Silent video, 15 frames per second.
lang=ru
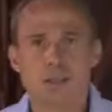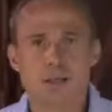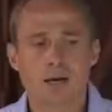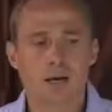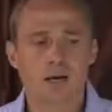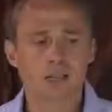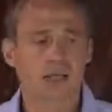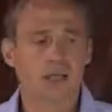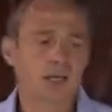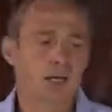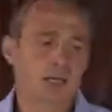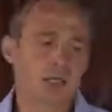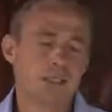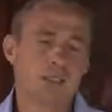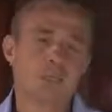отказа,
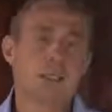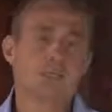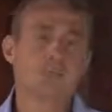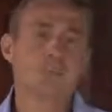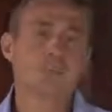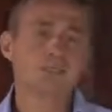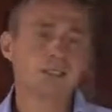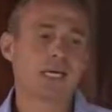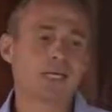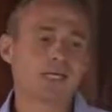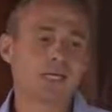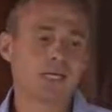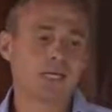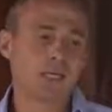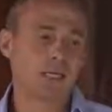и на этом
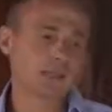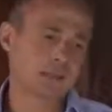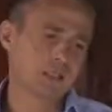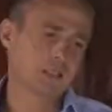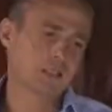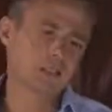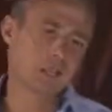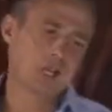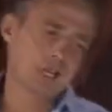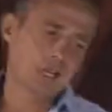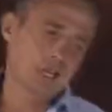поставили крест. Соответственно,